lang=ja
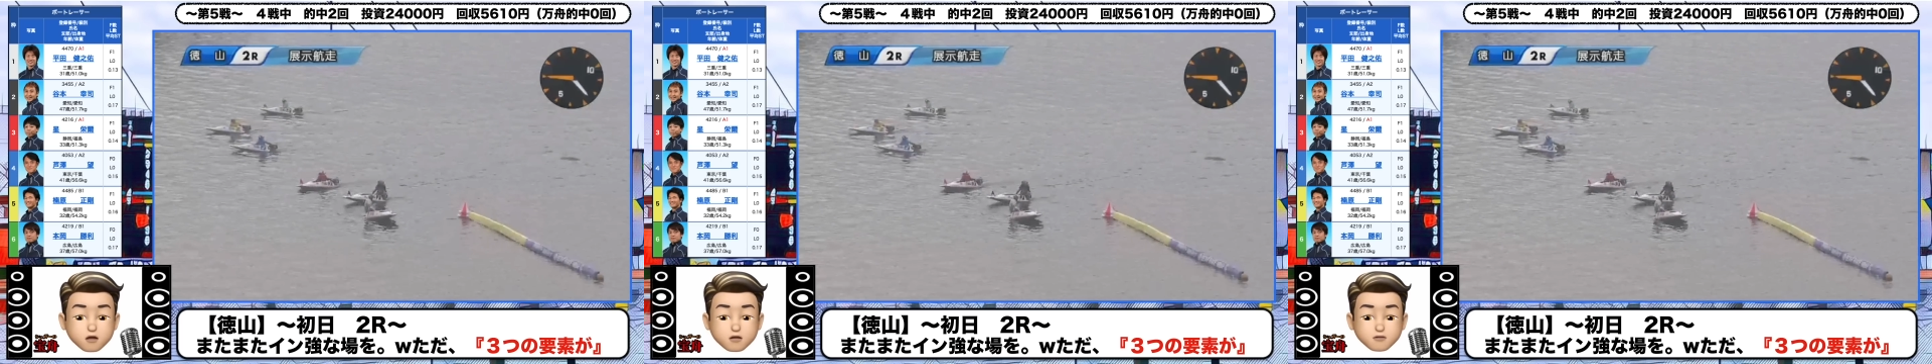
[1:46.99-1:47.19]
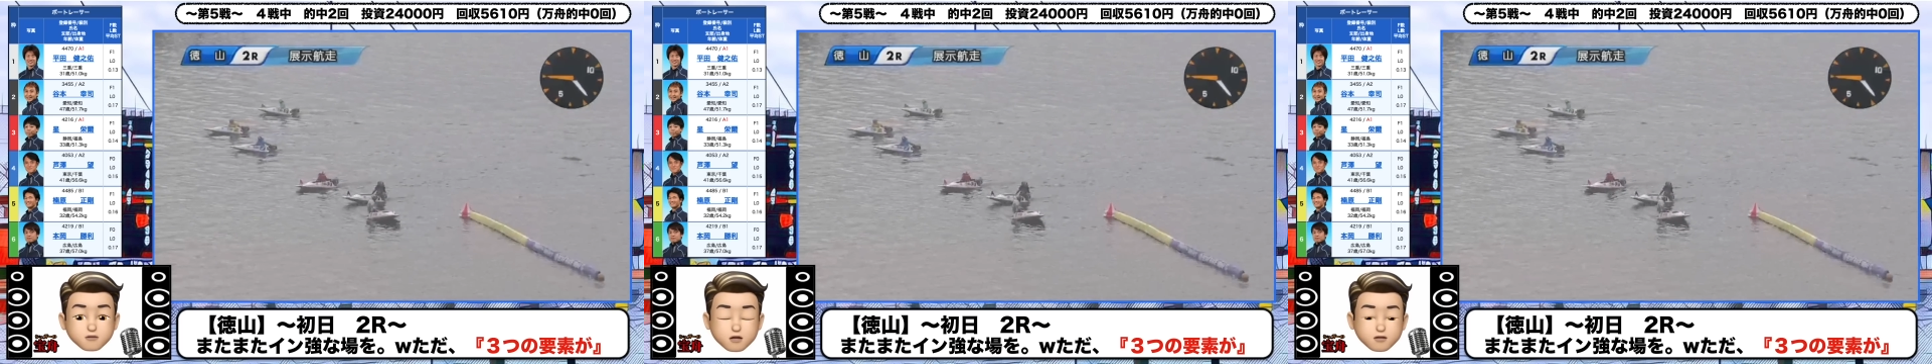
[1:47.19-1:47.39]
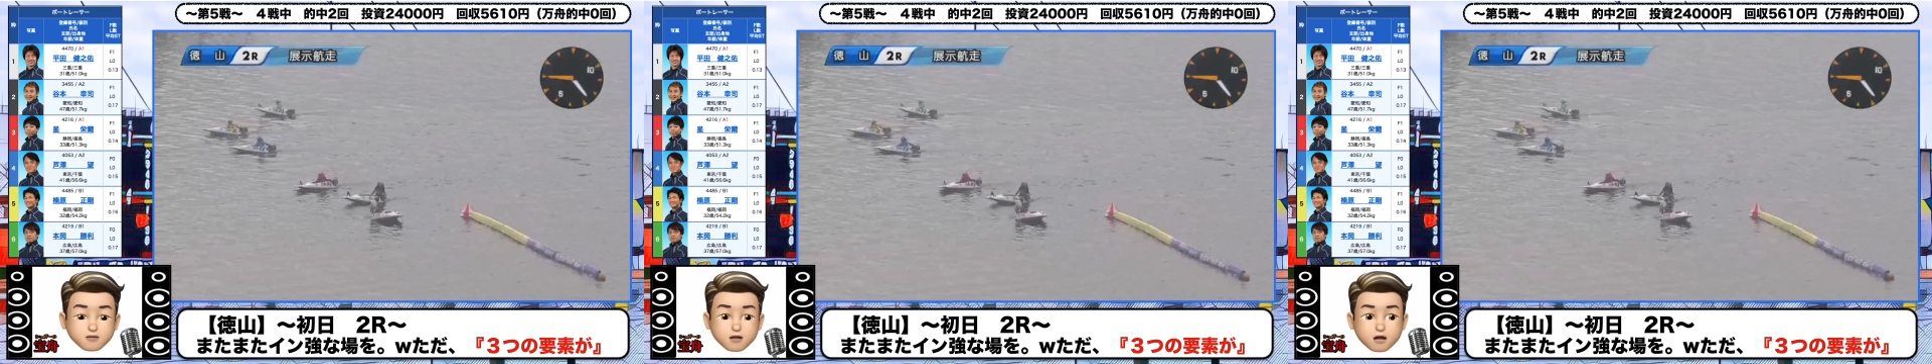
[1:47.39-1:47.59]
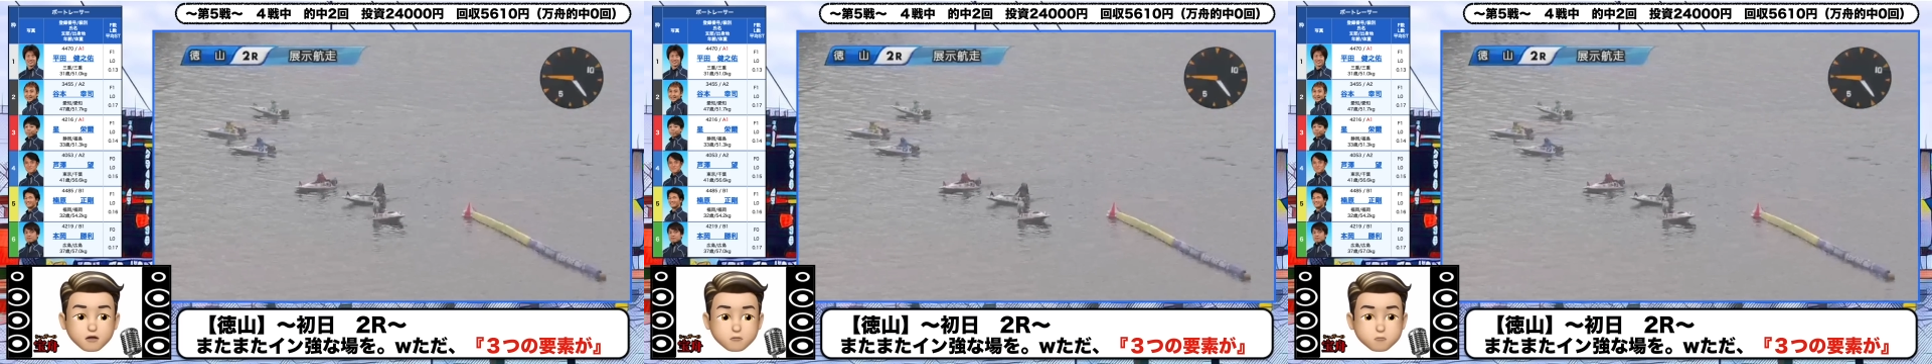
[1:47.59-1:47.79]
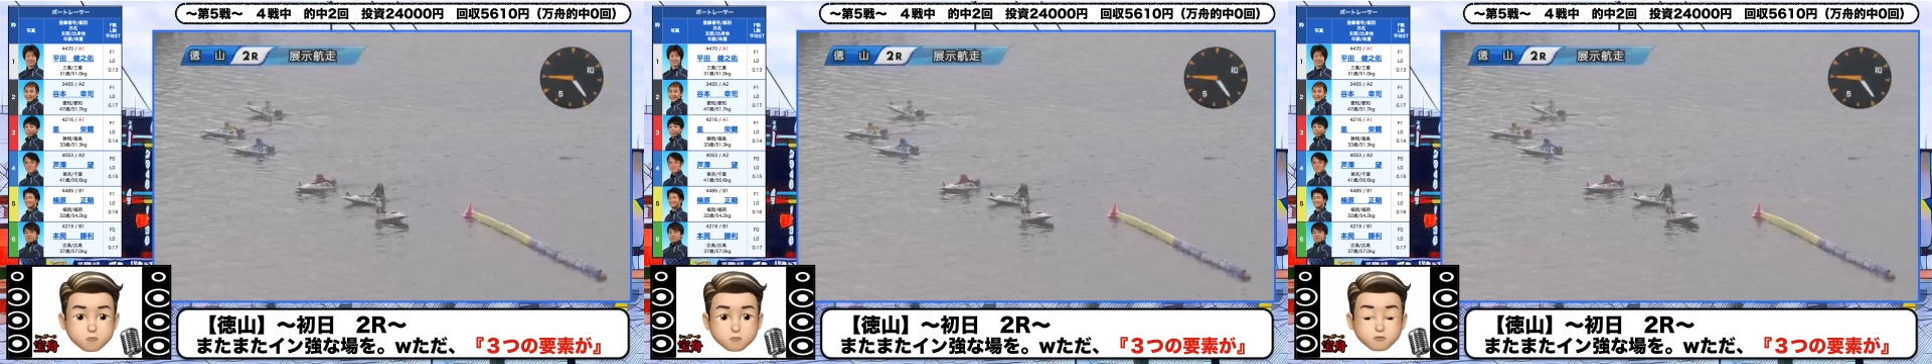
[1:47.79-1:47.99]
かげつかんさ
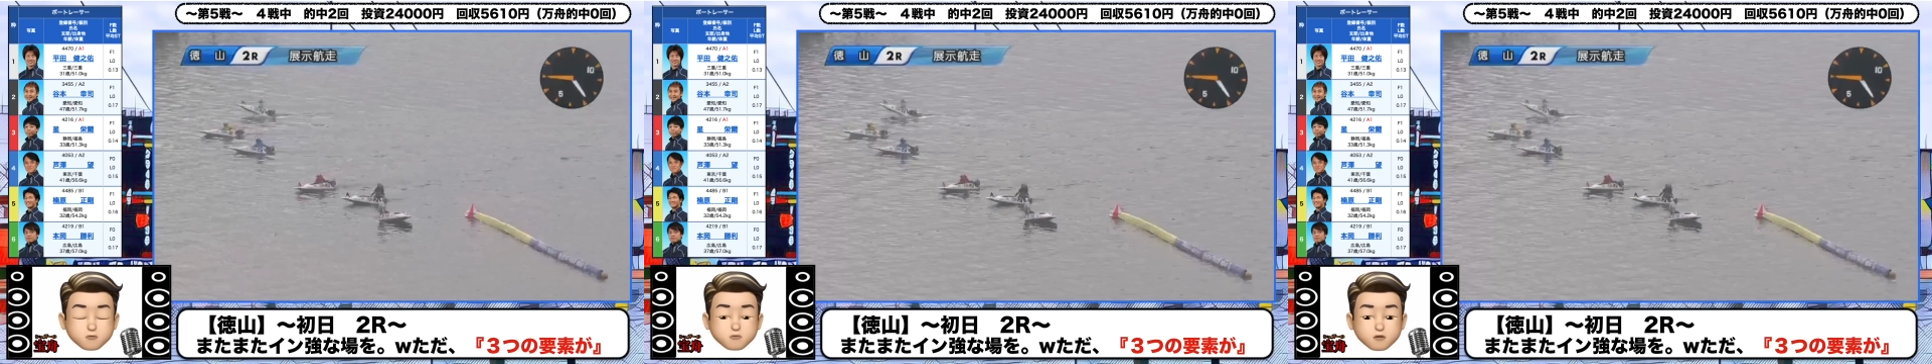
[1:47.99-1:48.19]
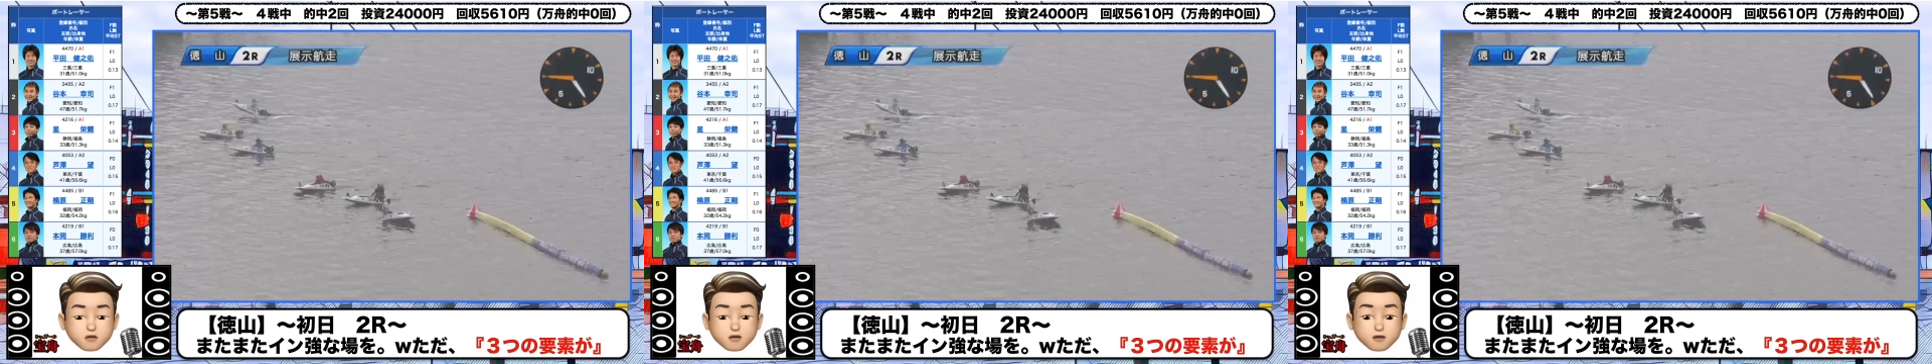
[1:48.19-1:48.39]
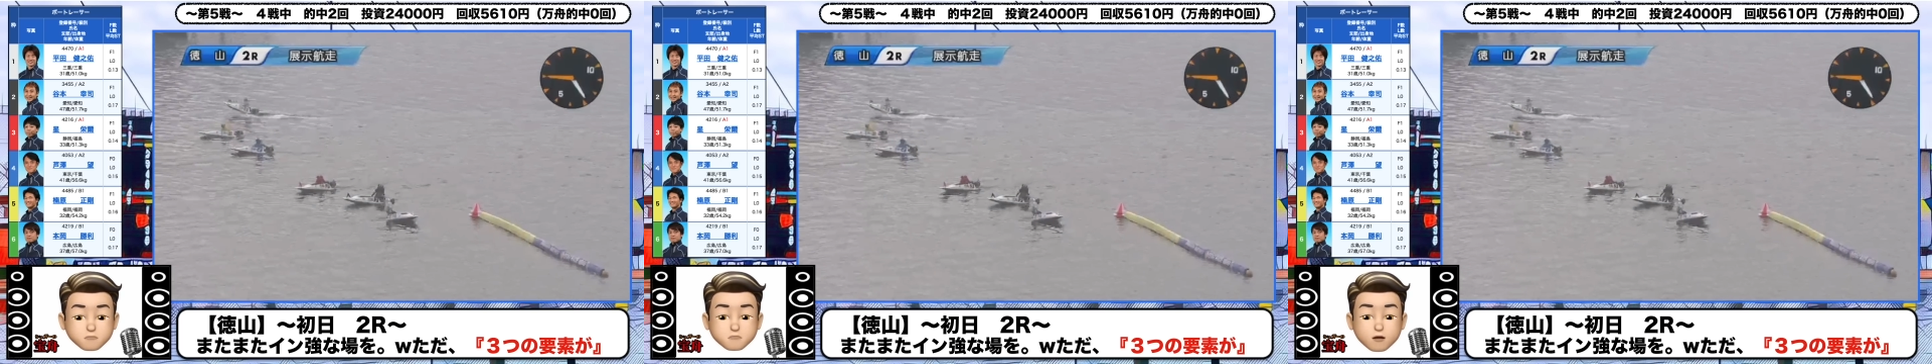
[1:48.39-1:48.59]
んコースに